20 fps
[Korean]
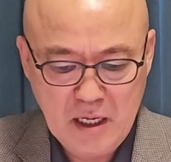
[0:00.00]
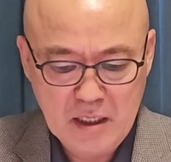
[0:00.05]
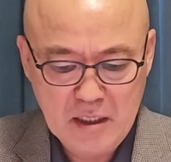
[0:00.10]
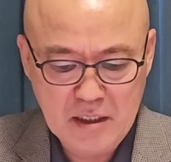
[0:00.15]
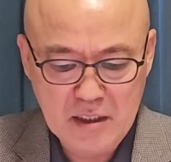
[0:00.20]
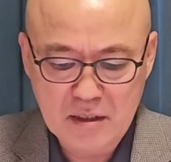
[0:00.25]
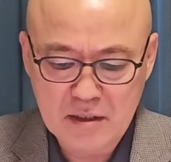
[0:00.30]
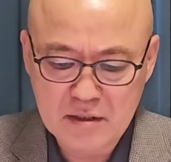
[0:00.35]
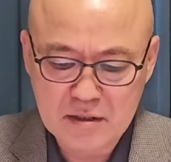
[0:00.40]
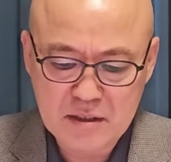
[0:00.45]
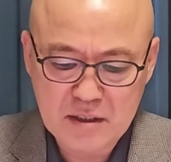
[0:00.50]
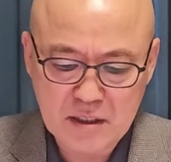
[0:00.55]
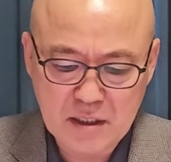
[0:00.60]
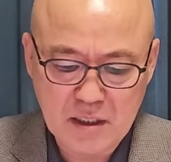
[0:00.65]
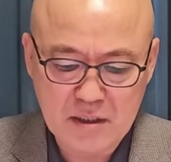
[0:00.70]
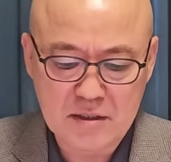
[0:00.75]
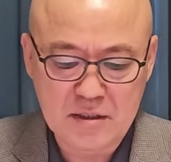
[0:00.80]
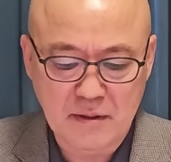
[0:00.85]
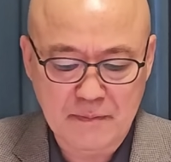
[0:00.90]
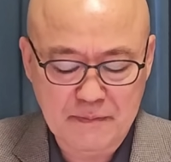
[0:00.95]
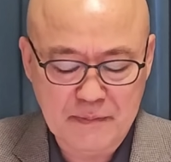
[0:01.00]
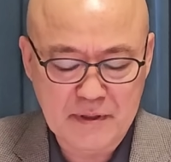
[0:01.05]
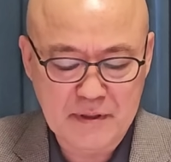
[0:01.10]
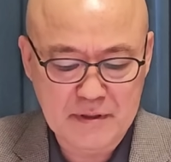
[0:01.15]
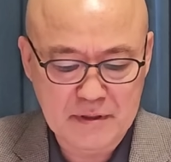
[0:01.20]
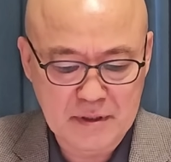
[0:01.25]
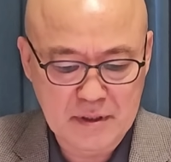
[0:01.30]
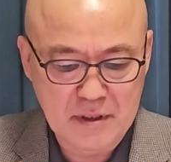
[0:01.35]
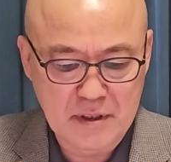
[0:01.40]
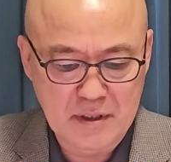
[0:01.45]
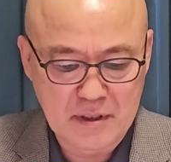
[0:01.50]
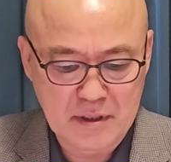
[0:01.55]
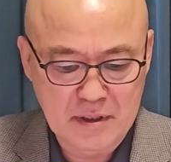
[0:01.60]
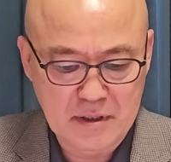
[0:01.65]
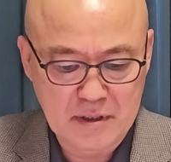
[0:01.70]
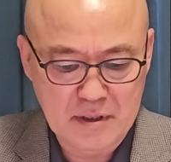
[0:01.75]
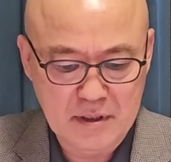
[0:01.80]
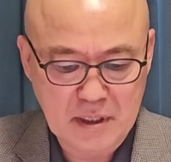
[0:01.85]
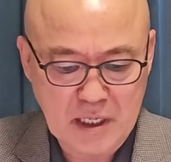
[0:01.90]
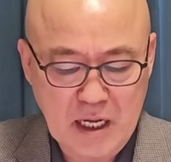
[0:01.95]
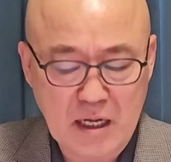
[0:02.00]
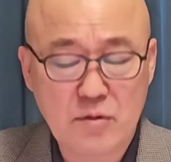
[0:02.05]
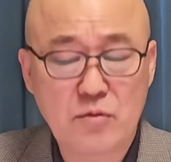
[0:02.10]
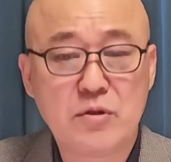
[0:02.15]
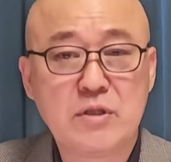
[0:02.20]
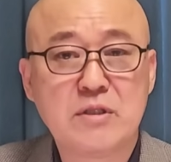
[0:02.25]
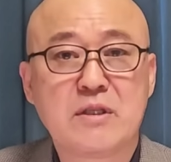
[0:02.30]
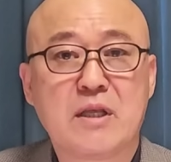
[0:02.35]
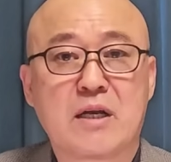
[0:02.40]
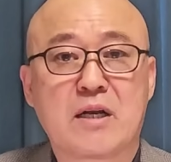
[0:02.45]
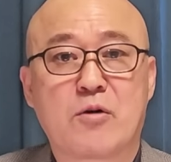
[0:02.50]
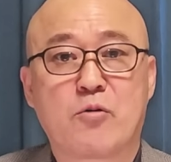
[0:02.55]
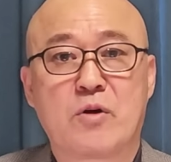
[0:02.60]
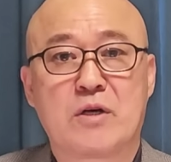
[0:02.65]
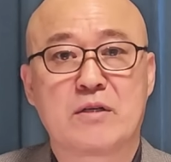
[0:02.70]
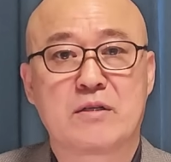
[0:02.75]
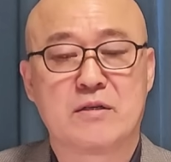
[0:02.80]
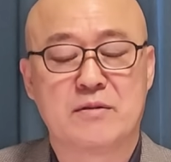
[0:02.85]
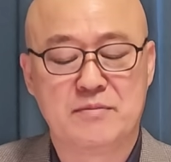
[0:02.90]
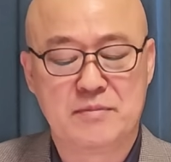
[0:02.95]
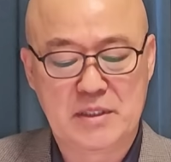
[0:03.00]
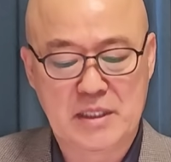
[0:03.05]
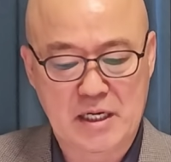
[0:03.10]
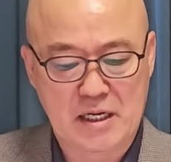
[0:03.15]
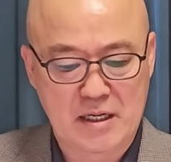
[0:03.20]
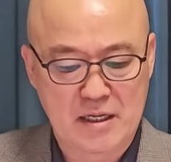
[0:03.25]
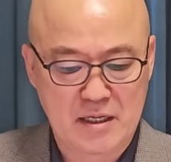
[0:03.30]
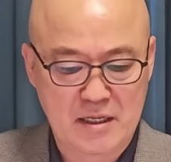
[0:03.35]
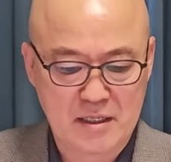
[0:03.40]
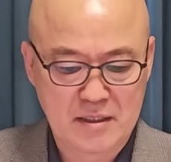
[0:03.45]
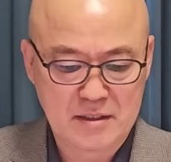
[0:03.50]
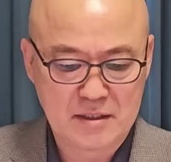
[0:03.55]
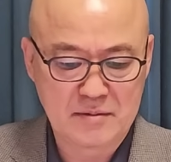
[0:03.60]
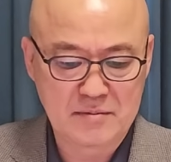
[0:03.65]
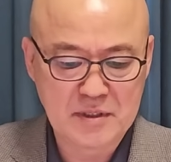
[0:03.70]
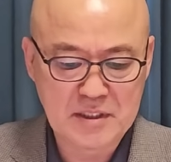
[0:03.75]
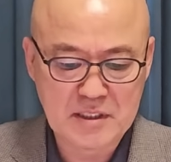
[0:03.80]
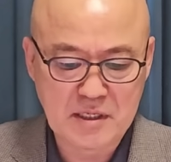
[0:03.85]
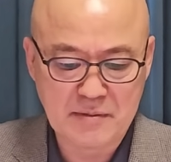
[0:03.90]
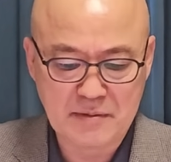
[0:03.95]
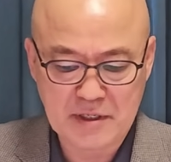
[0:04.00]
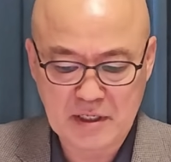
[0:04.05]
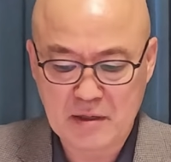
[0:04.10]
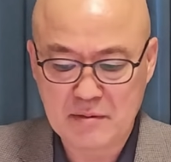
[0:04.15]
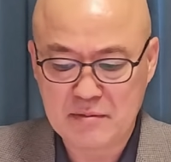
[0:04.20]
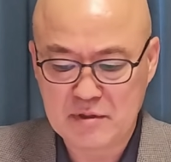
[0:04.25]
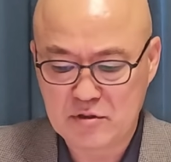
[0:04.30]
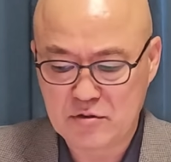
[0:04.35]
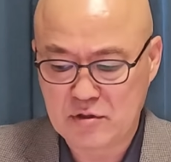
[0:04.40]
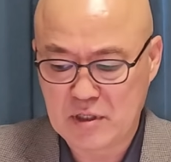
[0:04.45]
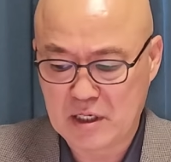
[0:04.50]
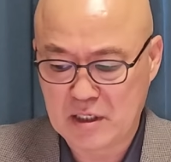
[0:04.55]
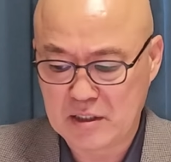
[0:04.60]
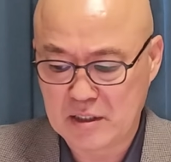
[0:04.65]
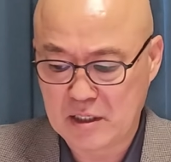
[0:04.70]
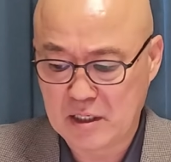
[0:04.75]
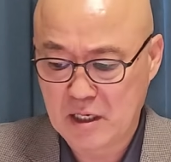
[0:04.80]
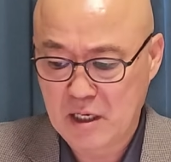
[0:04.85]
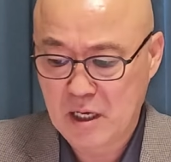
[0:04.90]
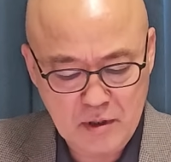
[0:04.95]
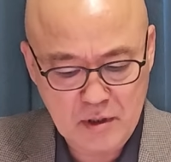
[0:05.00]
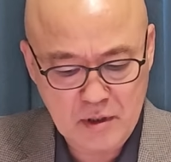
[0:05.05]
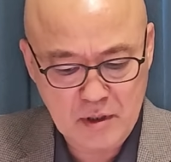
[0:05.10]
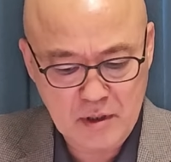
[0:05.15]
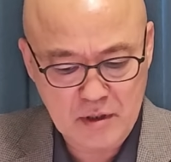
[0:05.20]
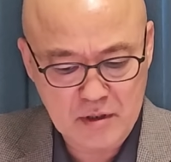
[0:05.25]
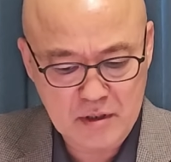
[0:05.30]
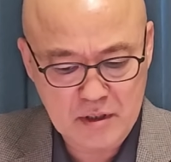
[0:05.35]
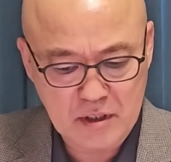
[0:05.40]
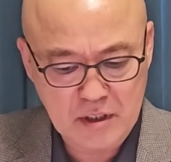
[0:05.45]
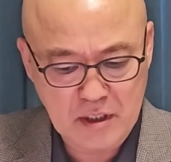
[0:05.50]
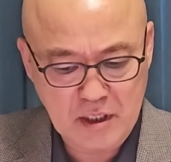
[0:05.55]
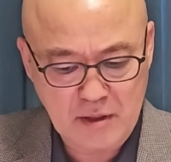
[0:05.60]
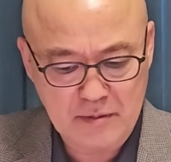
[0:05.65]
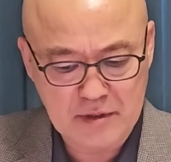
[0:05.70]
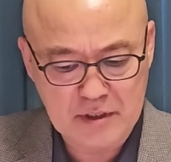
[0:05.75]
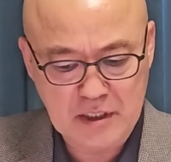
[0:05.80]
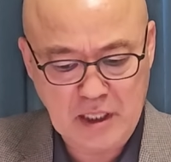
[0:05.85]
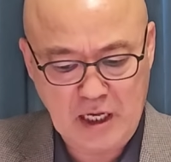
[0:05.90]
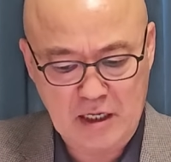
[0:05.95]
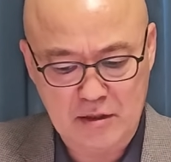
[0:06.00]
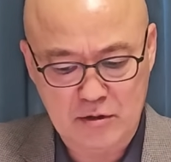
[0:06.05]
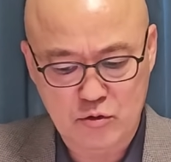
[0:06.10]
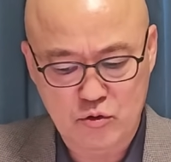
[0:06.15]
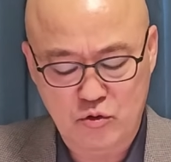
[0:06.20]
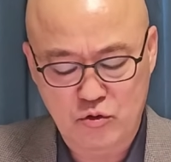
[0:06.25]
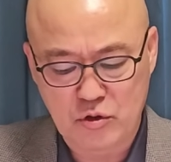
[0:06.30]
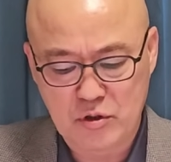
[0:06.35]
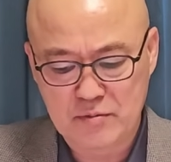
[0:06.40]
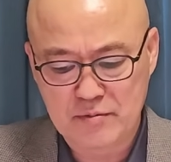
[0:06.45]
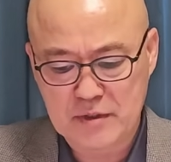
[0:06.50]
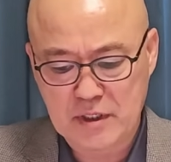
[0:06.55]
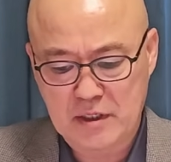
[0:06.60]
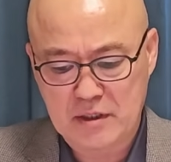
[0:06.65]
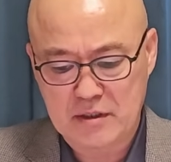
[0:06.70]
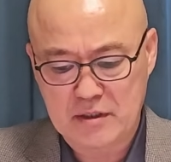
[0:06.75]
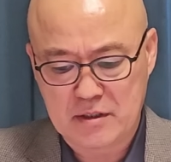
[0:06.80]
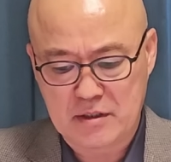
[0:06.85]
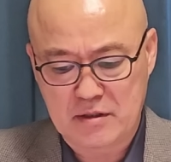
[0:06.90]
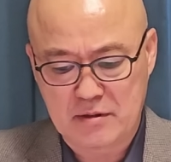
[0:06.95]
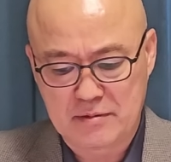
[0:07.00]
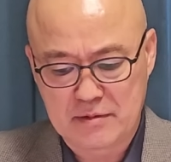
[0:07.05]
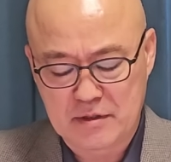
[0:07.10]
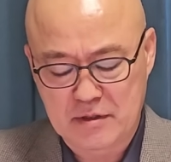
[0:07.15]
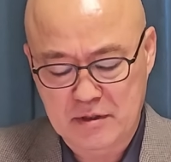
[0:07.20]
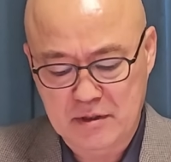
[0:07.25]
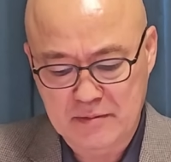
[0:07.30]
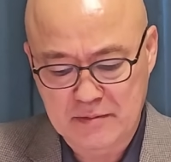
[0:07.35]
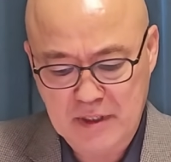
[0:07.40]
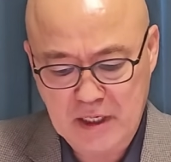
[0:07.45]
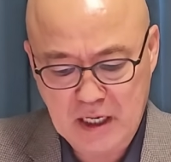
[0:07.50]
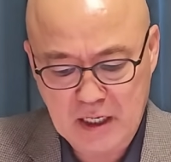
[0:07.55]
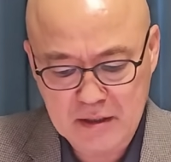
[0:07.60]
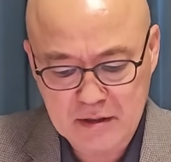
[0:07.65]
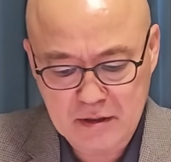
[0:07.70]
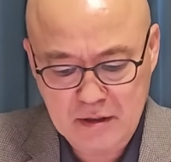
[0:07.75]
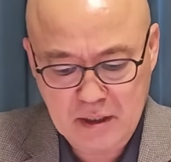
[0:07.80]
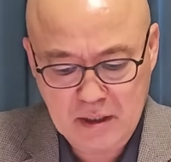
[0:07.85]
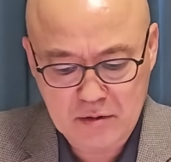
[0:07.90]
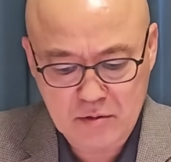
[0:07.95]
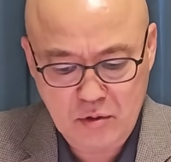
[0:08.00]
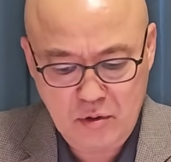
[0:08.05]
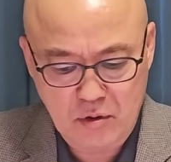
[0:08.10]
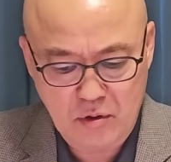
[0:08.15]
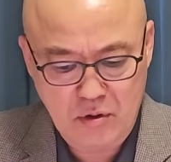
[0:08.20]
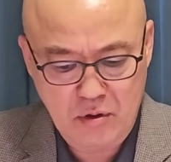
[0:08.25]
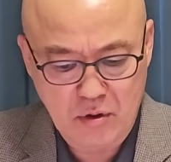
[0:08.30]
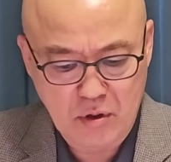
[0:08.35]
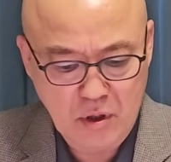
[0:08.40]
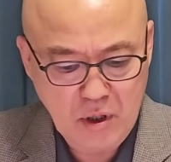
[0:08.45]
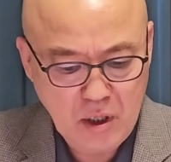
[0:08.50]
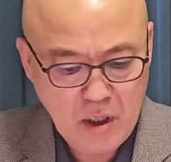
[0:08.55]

이런 식의 접근을 하고 있다라고 하는 겁니다. 지금 이재명의 민주당이. 이런 식이라면 다른 후임자를 지금 선임을 하더라도